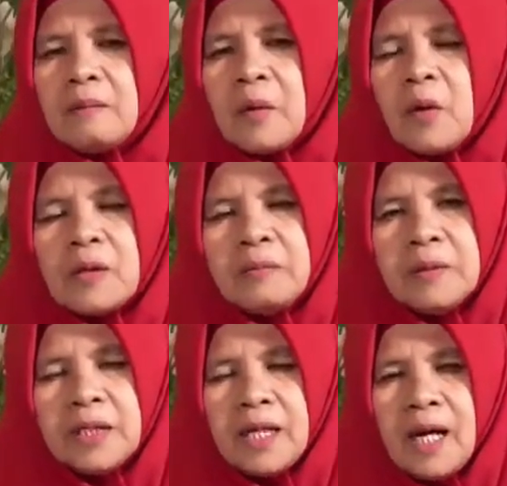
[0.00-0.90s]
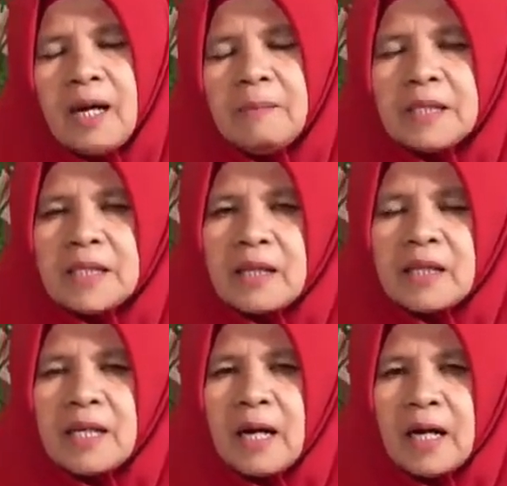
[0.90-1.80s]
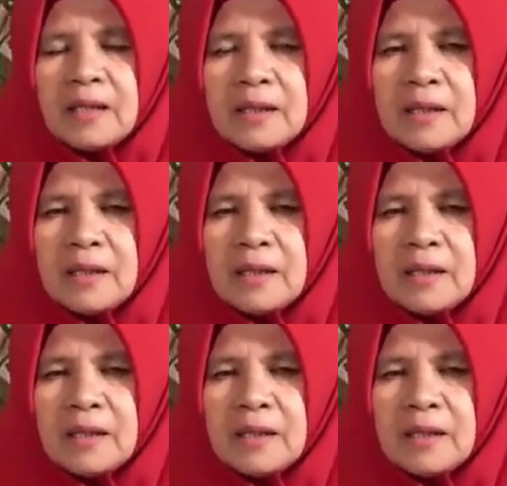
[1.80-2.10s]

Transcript: Prokuminnya bisa tiga kali